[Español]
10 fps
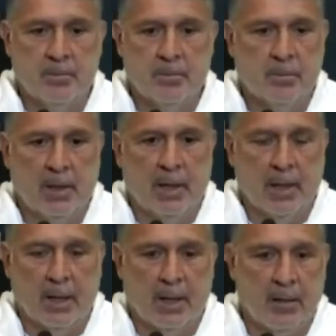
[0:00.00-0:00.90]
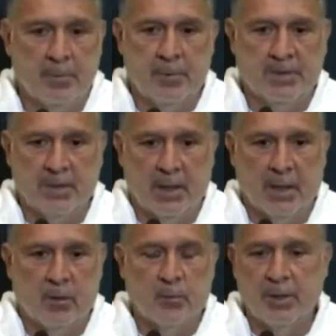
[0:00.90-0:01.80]
las ganas de empezar a
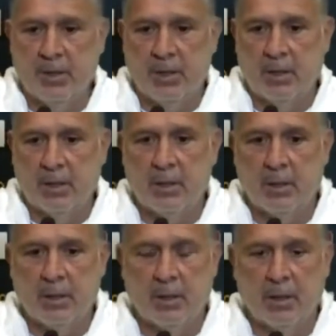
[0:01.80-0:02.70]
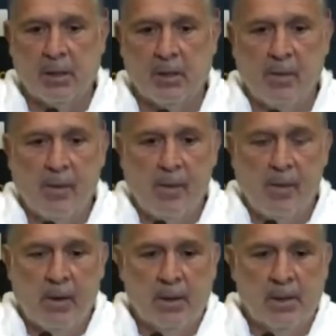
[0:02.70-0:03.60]
competir este,
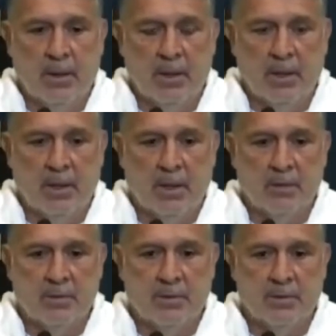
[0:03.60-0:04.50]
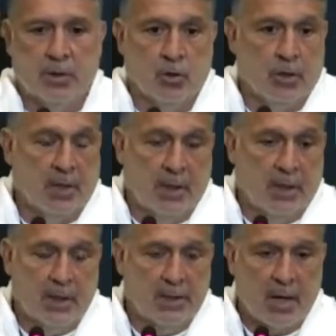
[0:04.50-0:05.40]
se nota en
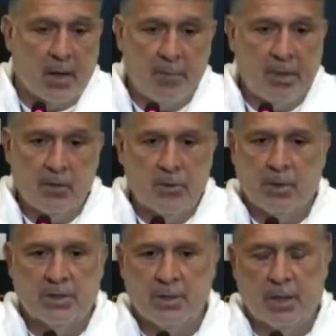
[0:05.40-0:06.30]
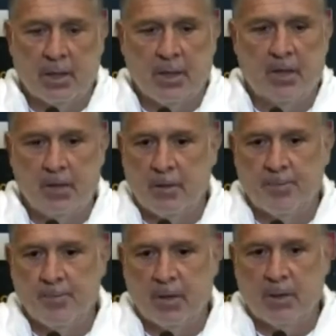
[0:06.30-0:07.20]
cada entrenamiento, así que
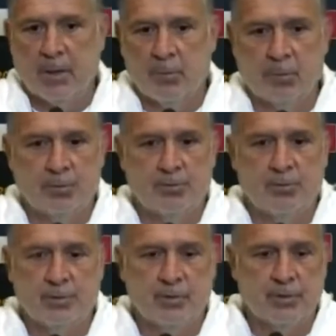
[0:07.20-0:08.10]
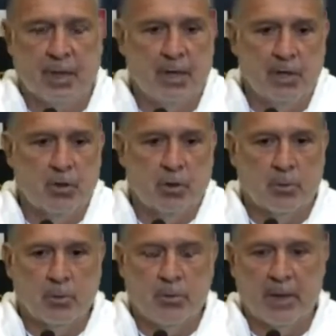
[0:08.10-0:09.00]
estamos ya listos
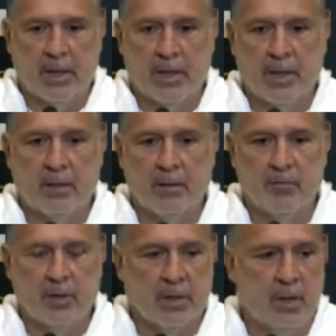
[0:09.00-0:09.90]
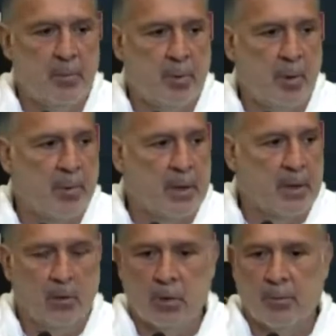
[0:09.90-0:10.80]
como para enfrentar el primer
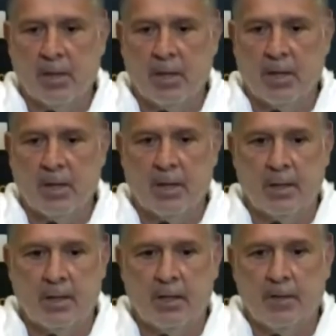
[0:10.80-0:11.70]
partido de mañana y,